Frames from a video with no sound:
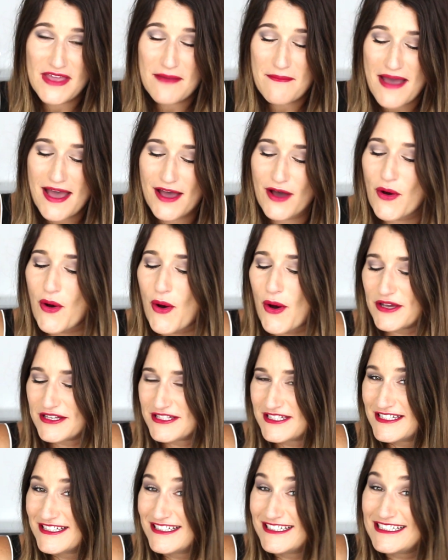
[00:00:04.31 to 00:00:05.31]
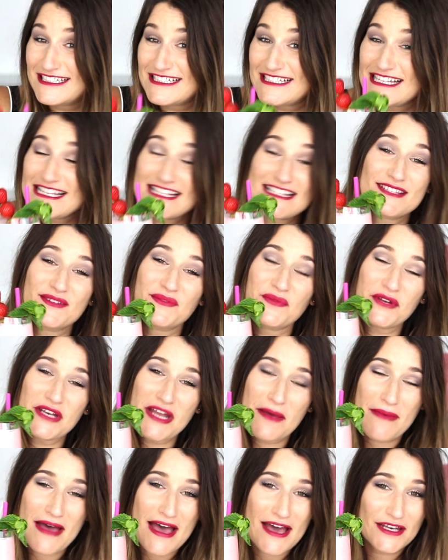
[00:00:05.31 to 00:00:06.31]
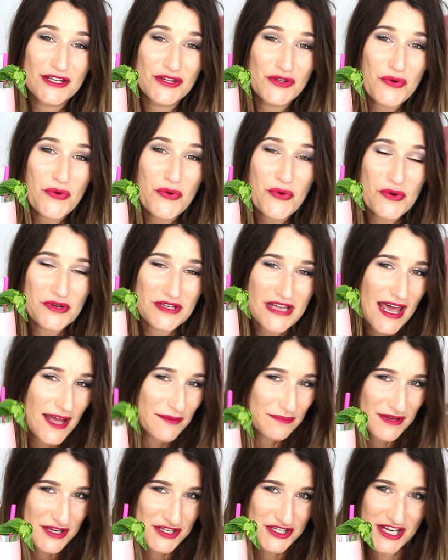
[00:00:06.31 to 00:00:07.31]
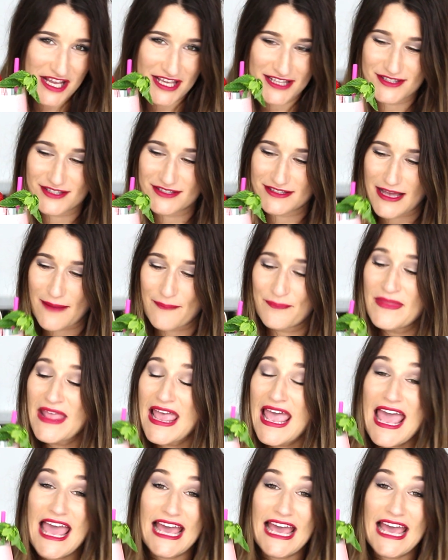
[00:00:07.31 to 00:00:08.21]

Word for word: Wir machen heute diesen wunderbaren Joghurt-Erdbeershake zusammen.